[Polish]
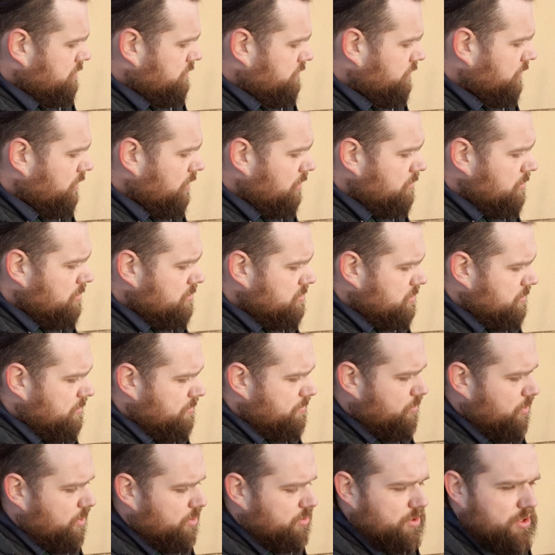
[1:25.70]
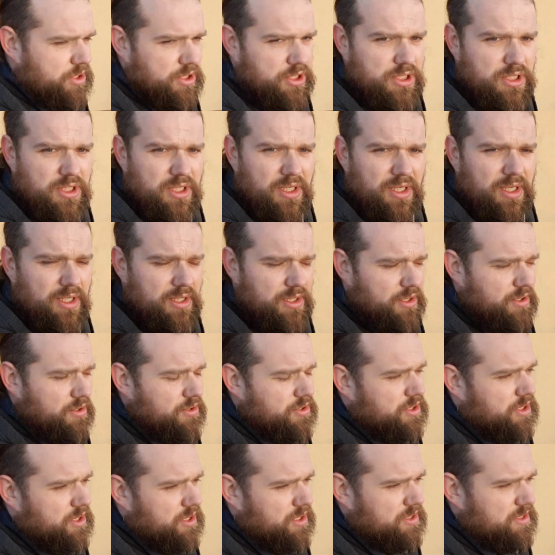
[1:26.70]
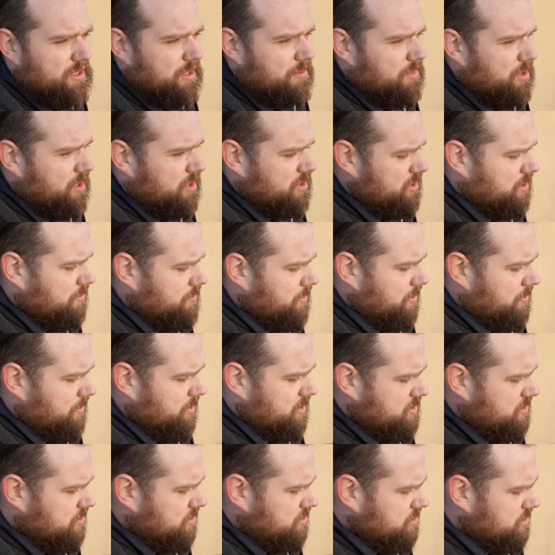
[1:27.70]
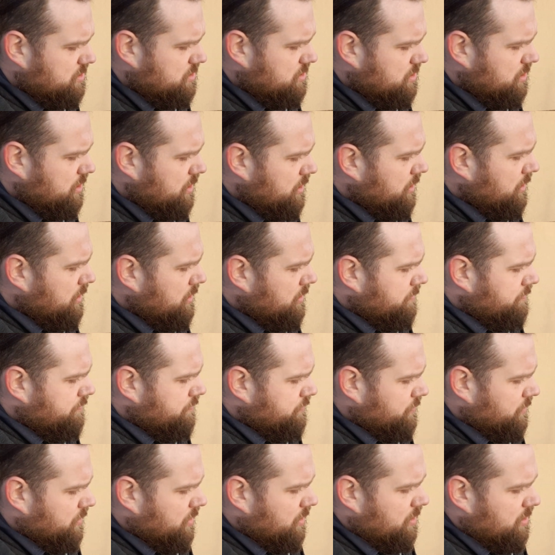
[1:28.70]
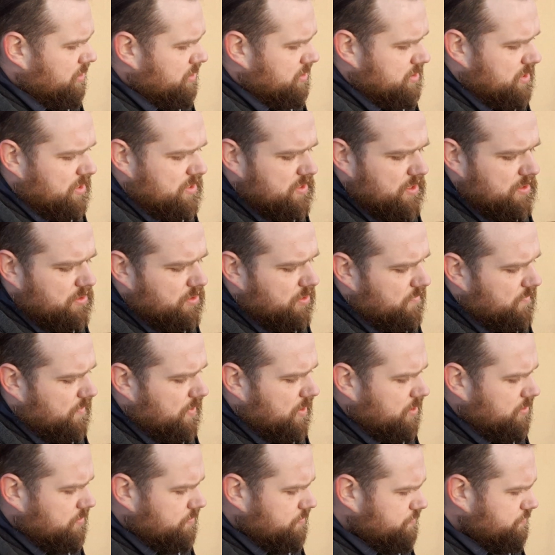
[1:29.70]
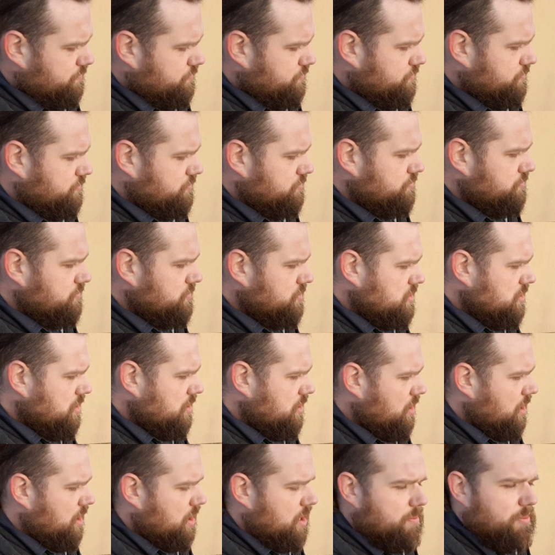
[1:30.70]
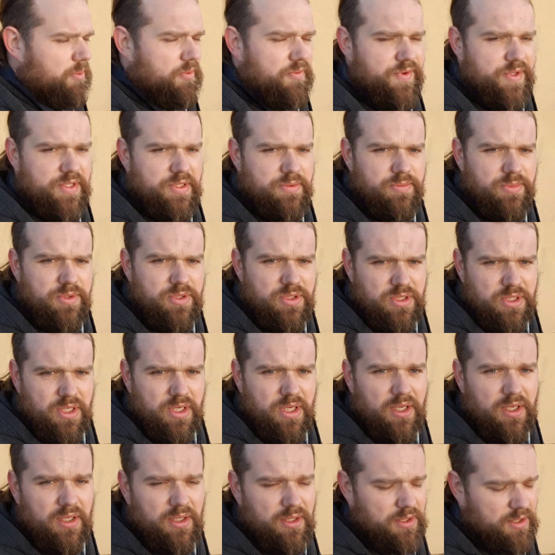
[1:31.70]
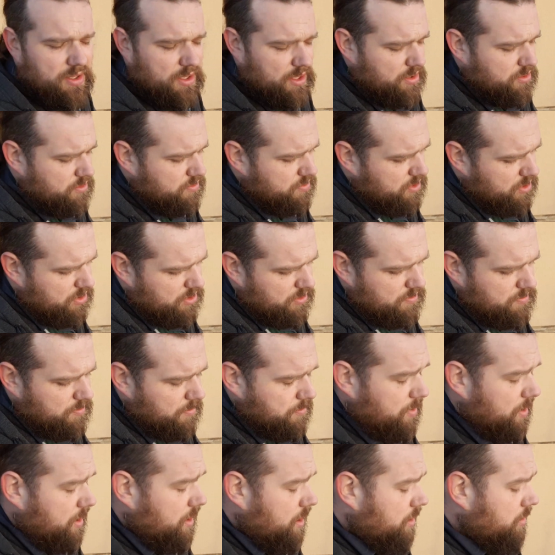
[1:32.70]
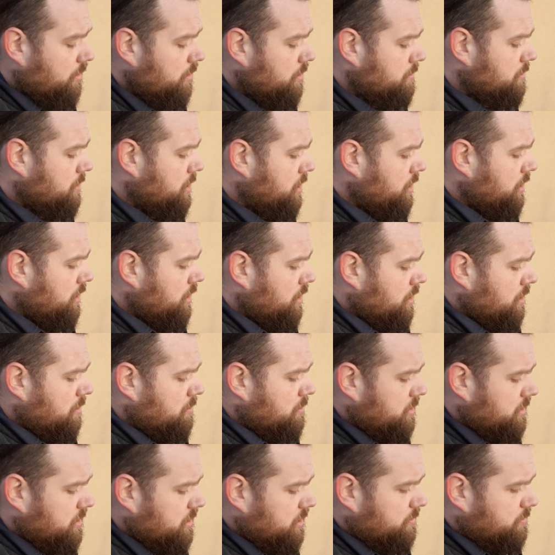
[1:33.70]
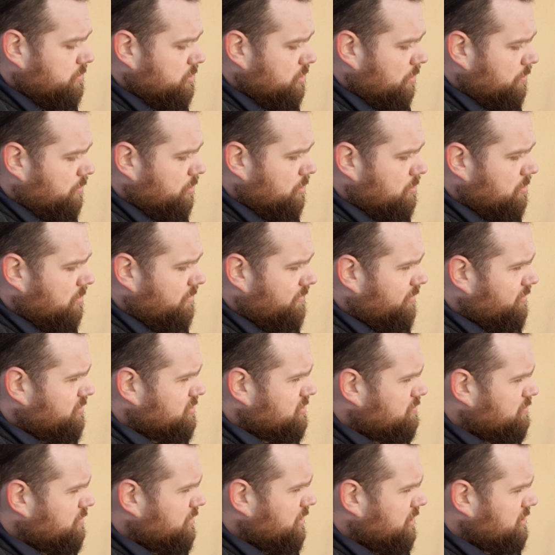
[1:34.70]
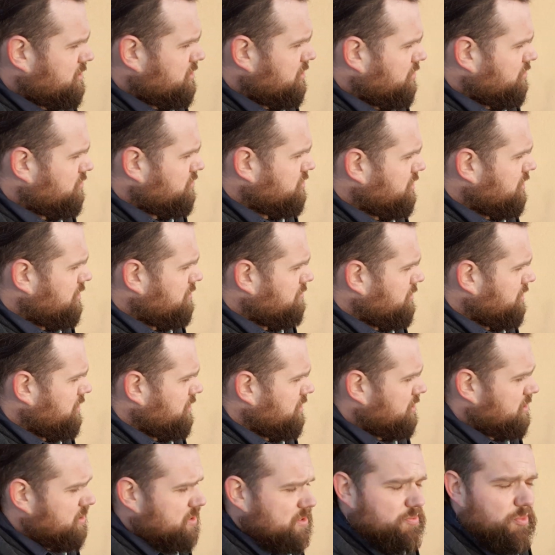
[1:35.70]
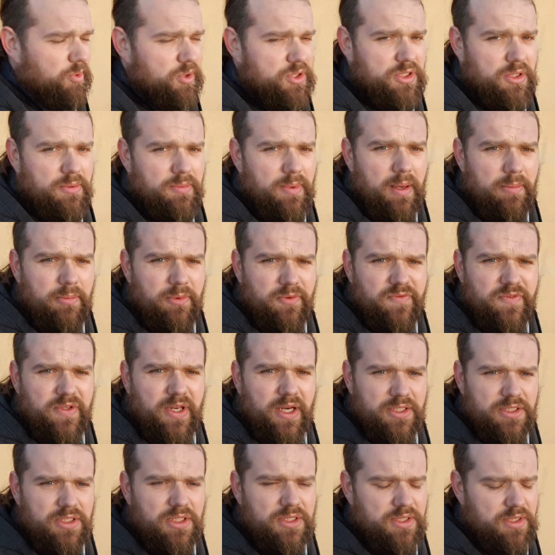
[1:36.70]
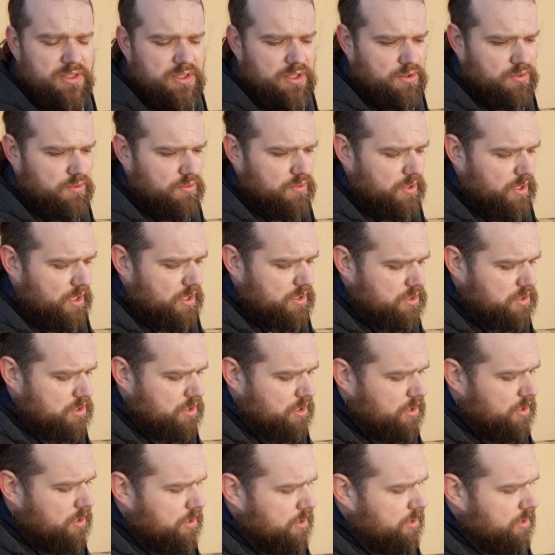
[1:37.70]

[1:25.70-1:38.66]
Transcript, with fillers: Wolałbym, żeby była niższa, dlatego że sama ziemia jest dosyć mm, zasadowa. No ale powiedzmy, że tak jak już wcześniej wspominałem, będę to próbował zbijać różnymi sposobami w trakcie sezonu też.